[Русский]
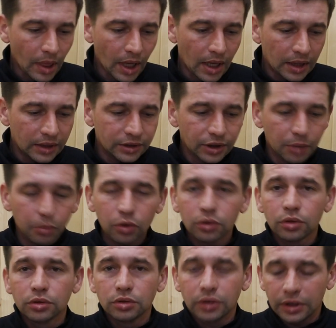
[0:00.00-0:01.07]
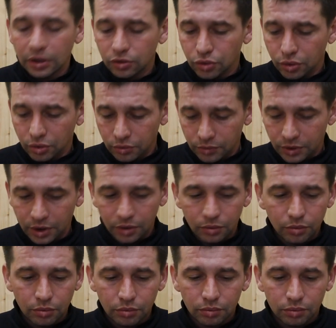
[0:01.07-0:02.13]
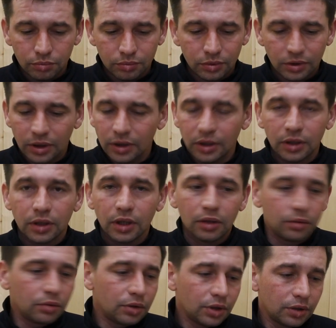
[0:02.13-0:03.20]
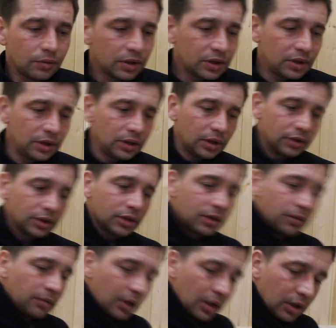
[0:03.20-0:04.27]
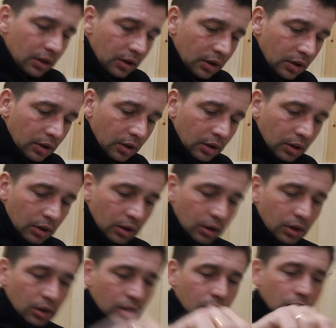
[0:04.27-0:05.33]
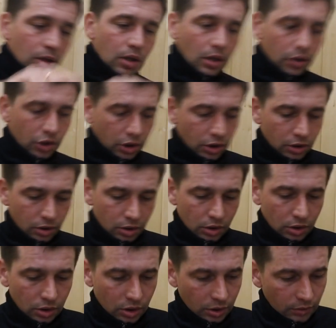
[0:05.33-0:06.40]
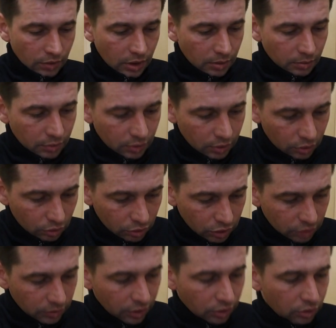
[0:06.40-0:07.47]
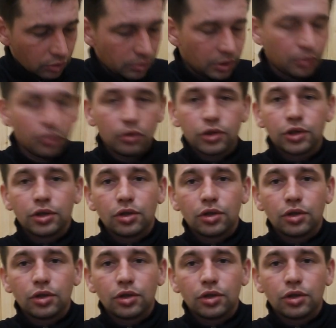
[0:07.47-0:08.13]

Они работают лакиджоновские, ну, отлетают у них хвосты на раз-два. Дальше открываем. Тут сверху у меня больше